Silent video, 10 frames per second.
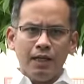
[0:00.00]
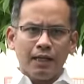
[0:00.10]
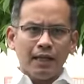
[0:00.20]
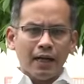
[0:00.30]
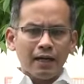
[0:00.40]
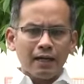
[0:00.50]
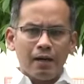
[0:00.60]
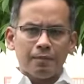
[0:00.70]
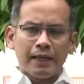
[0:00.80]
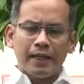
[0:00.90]
कि अगर
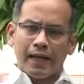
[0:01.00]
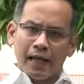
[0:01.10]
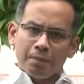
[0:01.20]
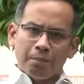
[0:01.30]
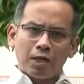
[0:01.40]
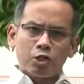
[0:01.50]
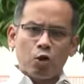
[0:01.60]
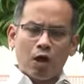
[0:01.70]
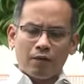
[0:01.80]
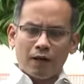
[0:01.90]
हमने एक पक्ष
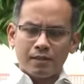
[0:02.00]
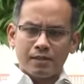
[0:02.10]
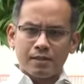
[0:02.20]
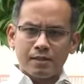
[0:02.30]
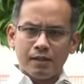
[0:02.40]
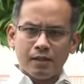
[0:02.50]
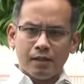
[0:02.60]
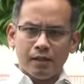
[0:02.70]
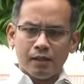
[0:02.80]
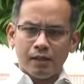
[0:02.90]
को आवाज़
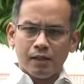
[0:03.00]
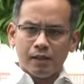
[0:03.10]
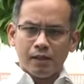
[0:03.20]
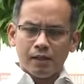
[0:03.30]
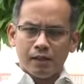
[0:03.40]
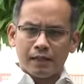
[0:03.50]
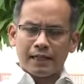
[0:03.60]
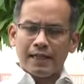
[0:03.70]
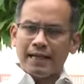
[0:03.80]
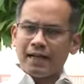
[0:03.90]

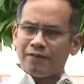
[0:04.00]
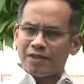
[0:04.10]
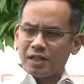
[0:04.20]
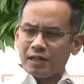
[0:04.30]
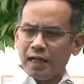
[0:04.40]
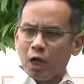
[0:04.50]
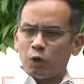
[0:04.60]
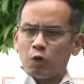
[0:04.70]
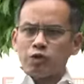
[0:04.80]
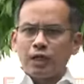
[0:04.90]
रखने का अवसर दिया और
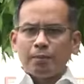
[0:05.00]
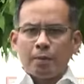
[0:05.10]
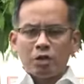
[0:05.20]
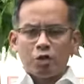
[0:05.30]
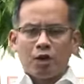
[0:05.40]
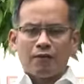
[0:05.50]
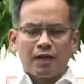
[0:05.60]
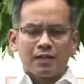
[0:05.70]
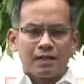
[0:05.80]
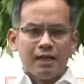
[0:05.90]
दूसरे पक्ष को
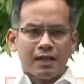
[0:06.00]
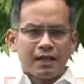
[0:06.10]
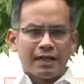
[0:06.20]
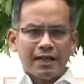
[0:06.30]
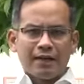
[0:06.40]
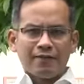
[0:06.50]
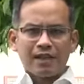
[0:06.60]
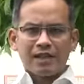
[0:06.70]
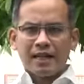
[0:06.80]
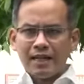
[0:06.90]
आवाज़ रखने का
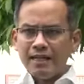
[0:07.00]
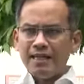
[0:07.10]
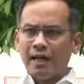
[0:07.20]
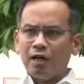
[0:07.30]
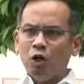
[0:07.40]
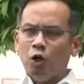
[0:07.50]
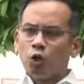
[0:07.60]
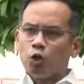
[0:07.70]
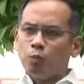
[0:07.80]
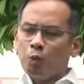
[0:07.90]
अवसर नहीं दिया
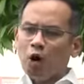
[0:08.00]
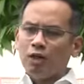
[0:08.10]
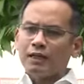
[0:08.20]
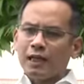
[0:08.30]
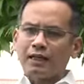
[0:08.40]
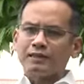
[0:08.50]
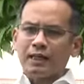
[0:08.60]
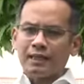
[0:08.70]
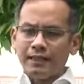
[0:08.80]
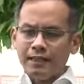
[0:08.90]
तो बहुत गलत
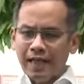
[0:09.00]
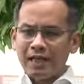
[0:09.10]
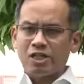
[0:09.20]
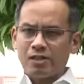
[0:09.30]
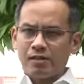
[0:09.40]
संदेश